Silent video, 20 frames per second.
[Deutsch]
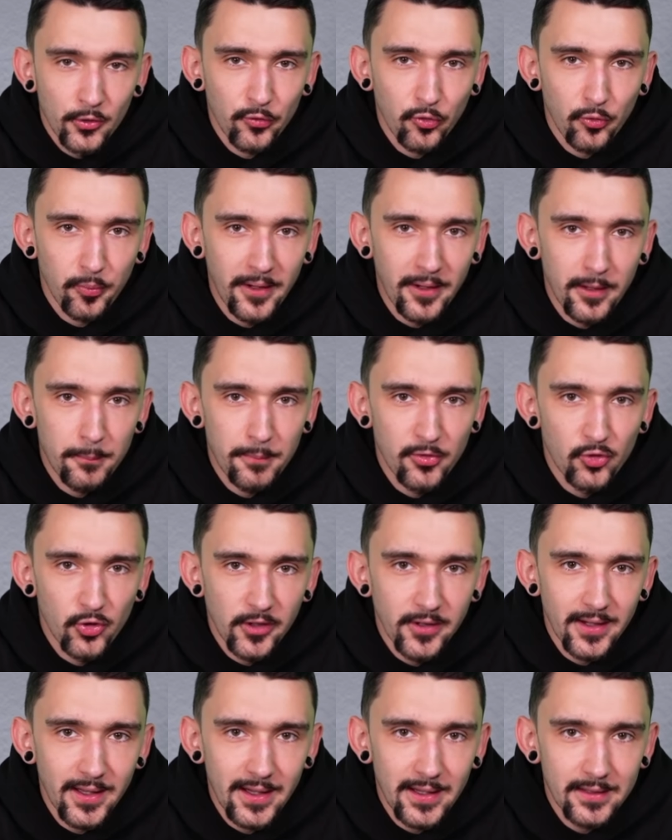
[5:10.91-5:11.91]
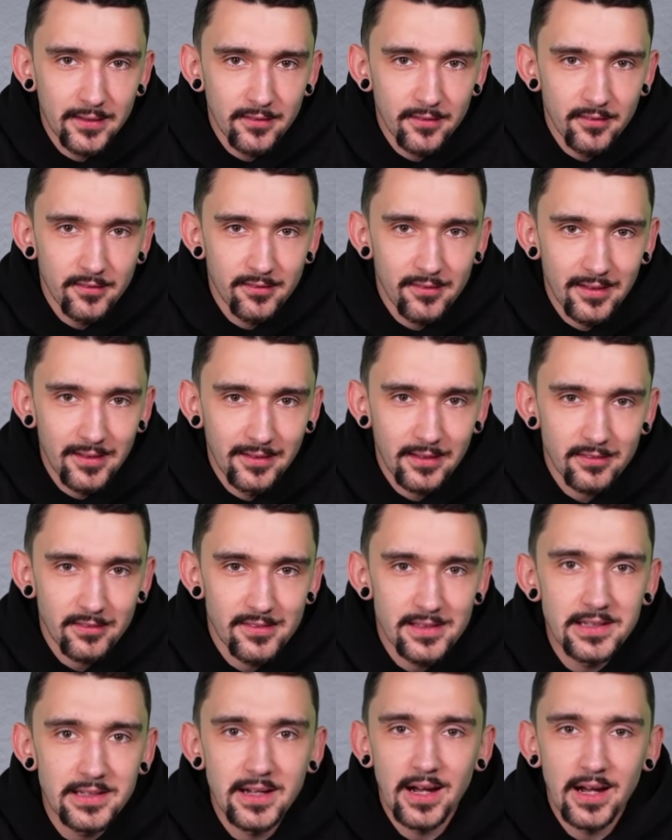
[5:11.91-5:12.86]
Und zwar der Besonderheit ist, dass die